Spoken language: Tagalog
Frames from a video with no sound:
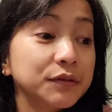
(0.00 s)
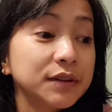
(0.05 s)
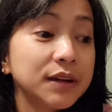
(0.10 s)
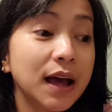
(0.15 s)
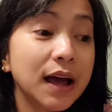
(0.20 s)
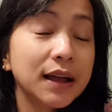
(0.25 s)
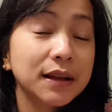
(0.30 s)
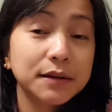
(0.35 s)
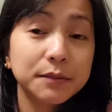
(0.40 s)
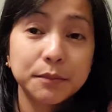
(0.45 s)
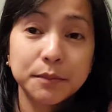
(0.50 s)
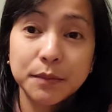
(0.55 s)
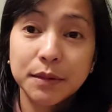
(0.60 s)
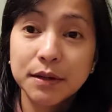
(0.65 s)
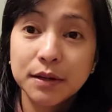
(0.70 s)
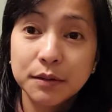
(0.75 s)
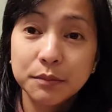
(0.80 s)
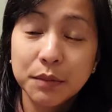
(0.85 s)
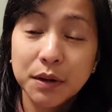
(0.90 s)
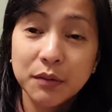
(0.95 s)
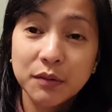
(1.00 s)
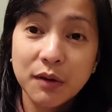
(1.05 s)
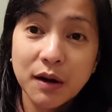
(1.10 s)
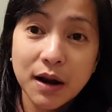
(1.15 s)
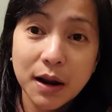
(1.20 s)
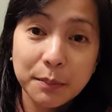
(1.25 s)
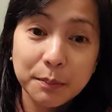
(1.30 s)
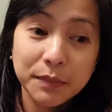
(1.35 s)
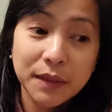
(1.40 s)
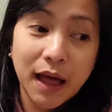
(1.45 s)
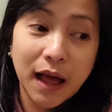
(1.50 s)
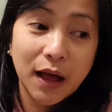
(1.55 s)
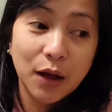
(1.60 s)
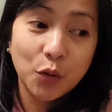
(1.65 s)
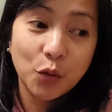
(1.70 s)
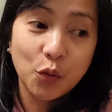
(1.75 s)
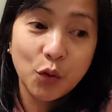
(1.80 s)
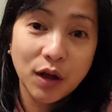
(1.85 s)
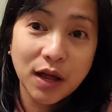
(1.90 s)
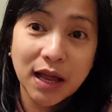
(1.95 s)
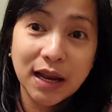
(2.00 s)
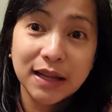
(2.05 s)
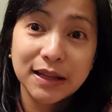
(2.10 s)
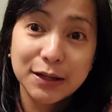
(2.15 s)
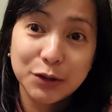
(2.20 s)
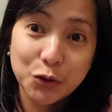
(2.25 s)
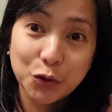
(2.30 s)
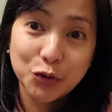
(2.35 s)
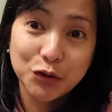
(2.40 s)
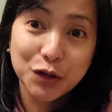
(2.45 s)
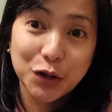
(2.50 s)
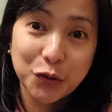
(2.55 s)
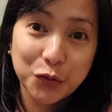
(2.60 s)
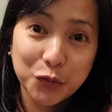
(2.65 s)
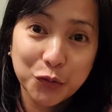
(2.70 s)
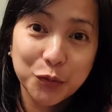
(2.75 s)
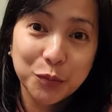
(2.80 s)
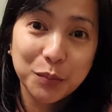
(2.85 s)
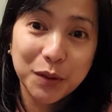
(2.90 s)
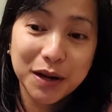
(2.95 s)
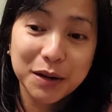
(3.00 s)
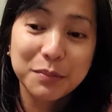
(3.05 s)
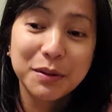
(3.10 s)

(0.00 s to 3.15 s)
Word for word: yan, mag mag-wrap na ako. Kaya nandito ako sa room para